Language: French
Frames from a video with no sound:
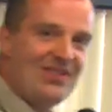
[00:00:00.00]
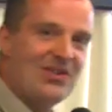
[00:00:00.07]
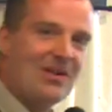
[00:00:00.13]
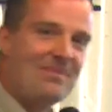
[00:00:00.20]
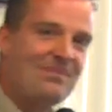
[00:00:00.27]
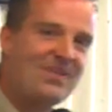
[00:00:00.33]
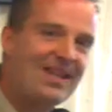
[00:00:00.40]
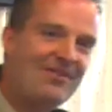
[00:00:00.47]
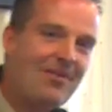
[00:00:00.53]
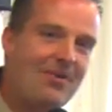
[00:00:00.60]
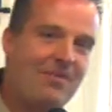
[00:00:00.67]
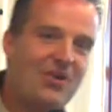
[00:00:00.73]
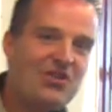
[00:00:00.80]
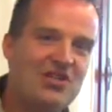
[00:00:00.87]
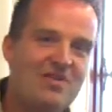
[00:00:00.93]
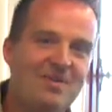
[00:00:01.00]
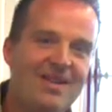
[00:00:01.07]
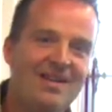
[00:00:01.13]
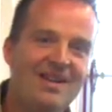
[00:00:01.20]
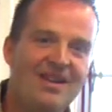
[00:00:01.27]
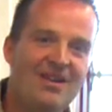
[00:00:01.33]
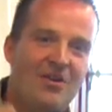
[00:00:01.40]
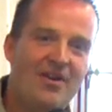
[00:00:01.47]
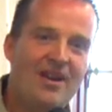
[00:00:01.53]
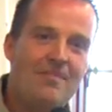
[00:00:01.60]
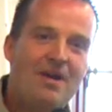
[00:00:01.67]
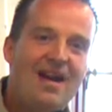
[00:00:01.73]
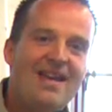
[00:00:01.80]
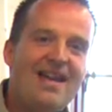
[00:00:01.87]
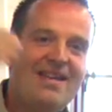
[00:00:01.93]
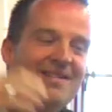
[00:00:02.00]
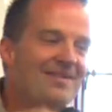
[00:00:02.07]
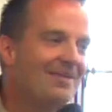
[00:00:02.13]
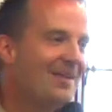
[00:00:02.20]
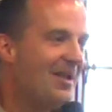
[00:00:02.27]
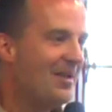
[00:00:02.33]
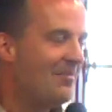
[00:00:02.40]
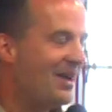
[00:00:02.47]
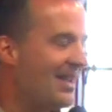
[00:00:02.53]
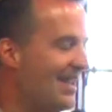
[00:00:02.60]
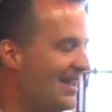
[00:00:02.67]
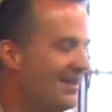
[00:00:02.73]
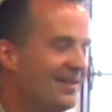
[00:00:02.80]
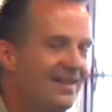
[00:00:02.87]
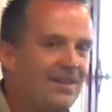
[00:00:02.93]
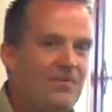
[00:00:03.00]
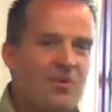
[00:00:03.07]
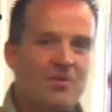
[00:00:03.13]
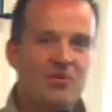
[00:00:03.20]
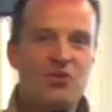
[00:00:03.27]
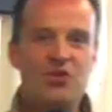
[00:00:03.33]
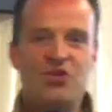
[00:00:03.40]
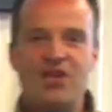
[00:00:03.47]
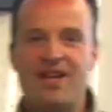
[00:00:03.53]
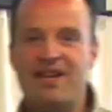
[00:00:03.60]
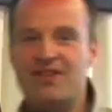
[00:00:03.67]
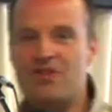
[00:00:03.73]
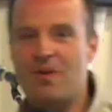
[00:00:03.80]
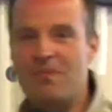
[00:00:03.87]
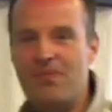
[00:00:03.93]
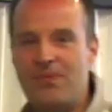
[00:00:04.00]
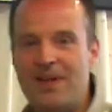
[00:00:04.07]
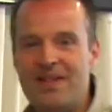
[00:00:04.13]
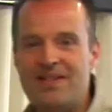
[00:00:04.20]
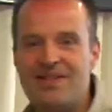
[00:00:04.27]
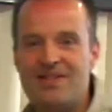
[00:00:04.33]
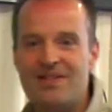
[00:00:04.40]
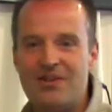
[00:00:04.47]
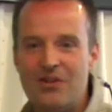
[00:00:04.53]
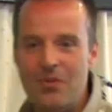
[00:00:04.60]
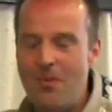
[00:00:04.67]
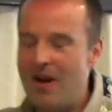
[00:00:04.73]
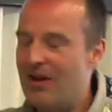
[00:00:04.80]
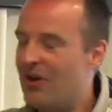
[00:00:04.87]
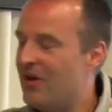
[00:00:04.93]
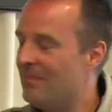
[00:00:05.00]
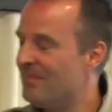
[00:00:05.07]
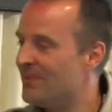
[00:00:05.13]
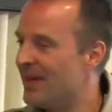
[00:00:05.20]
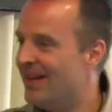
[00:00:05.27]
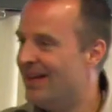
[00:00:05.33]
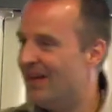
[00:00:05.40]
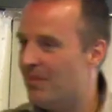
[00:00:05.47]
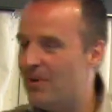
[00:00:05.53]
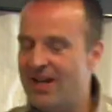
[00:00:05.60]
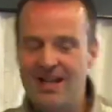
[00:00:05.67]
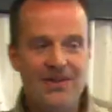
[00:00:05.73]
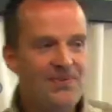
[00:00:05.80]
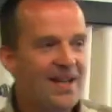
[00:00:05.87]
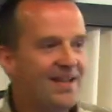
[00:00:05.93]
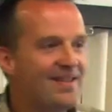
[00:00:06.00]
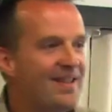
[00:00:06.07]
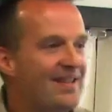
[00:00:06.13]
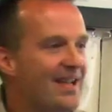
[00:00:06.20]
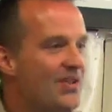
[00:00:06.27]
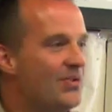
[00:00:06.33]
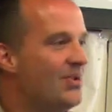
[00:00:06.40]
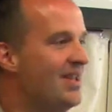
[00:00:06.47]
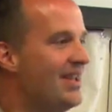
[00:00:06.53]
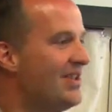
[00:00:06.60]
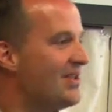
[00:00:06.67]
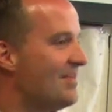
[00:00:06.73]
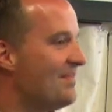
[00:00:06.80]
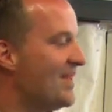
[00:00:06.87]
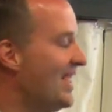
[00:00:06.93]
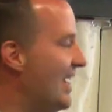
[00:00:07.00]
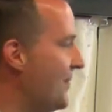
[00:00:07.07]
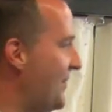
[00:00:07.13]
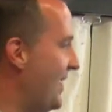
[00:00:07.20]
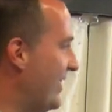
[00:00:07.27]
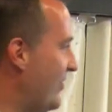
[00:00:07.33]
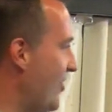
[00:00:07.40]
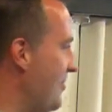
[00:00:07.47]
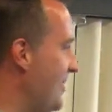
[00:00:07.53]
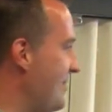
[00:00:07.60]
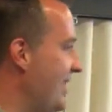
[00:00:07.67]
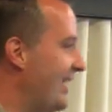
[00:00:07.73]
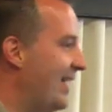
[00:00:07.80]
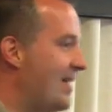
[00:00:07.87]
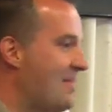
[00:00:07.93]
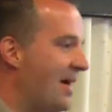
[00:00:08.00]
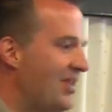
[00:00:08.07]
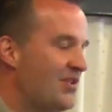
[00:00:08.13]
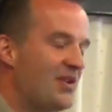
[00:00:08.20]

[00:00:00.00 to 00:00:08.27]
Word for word: Il va pas prêcher, mais on a Brian. Brian, if you want to share some things, you're welcome. Brian, il vient des États-Unis. Il a fait l'école biblique Réma.